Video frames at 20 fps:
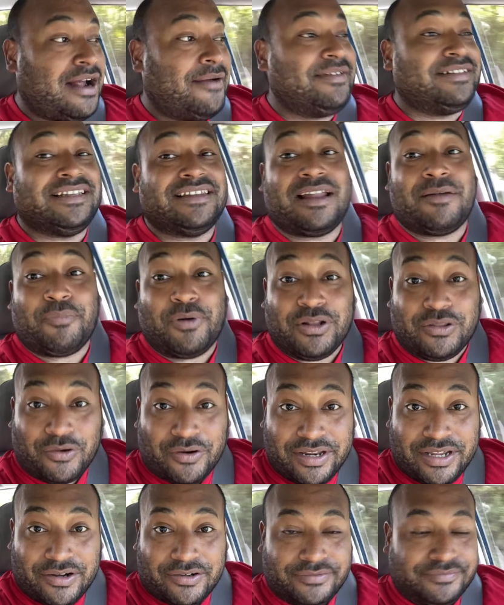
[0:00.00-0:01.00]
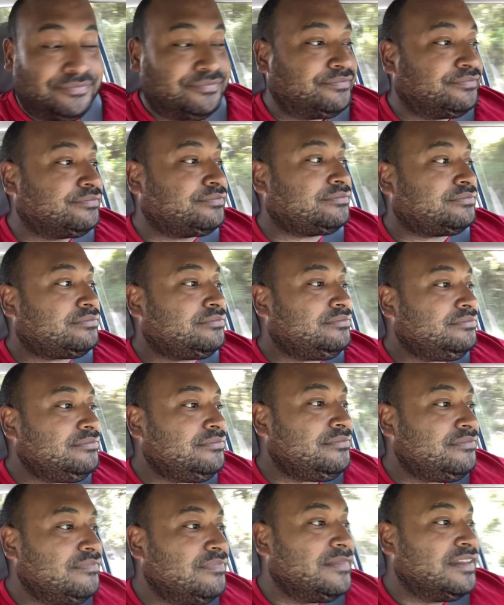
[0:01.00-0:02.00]
a visitar Puerto Rico,
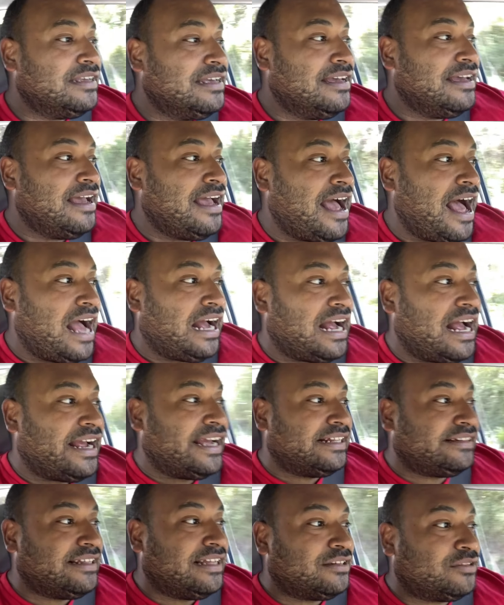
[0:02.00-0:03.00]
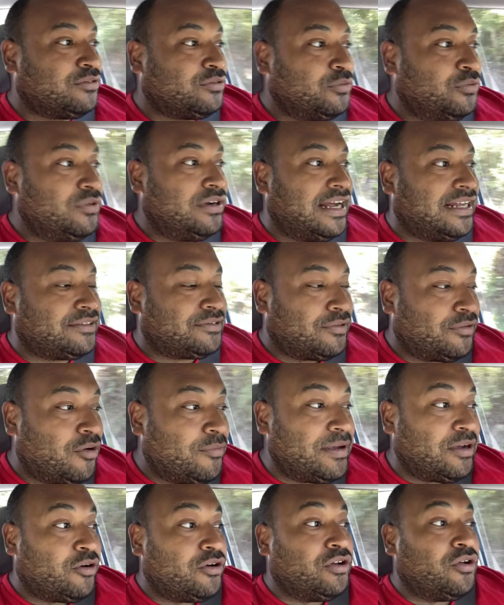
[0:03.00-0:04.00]
hagan este tour
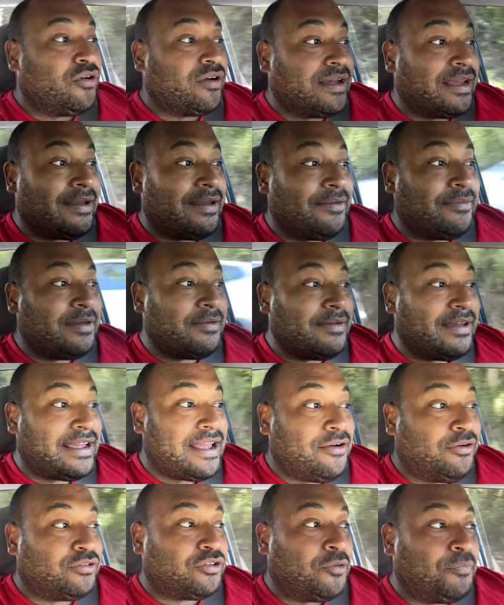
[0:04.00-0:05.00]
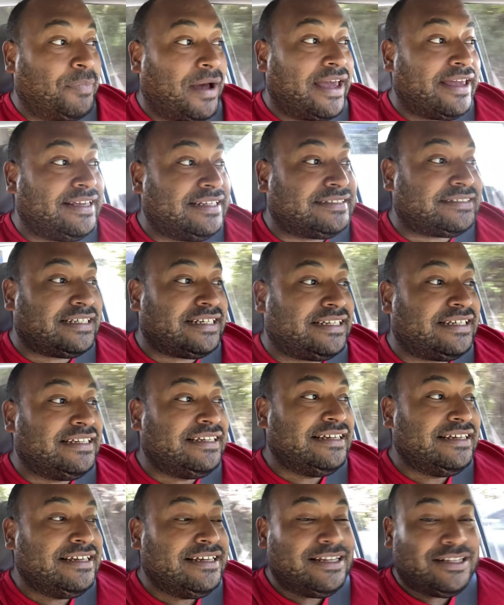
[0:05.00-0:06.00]
gastronómico y los que viven en otros países,
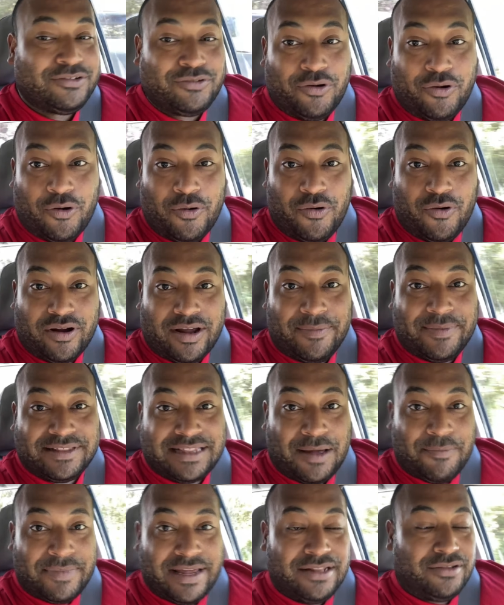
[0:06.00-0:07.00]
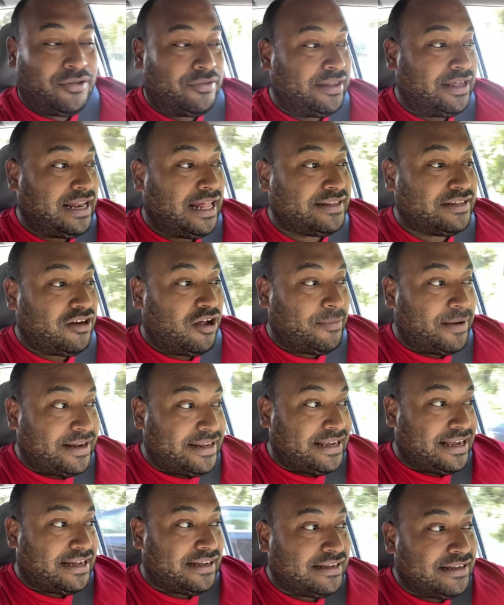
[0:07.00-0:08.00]
todo lo que me están viendo de
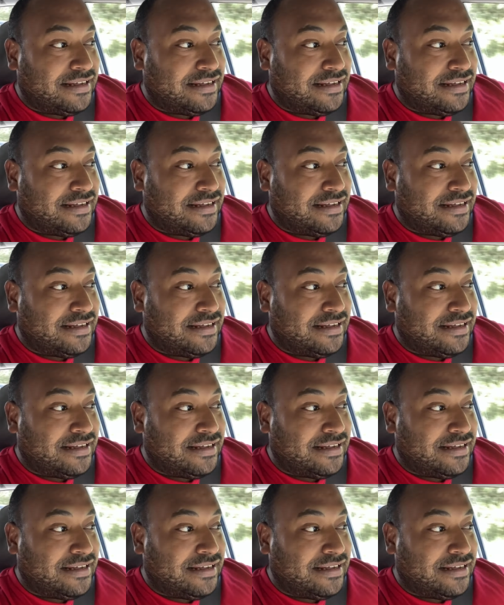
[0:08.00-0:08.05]
Latinoamérica,